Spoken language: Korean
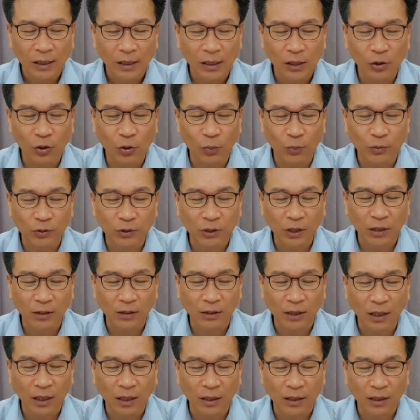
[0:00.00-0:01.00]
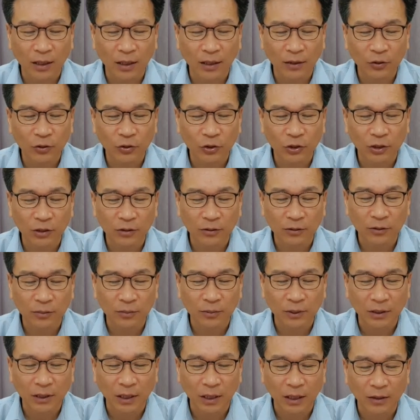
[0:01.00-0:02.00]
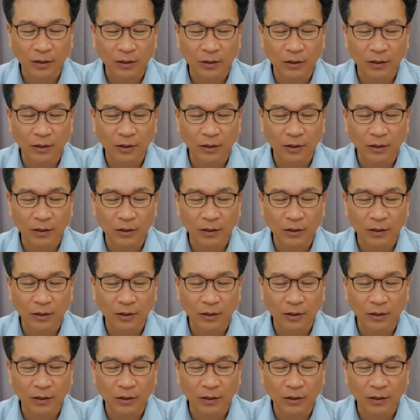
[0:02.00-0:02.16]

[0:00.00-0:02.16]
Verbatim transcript: 일곱째 날에 쉬었습니다.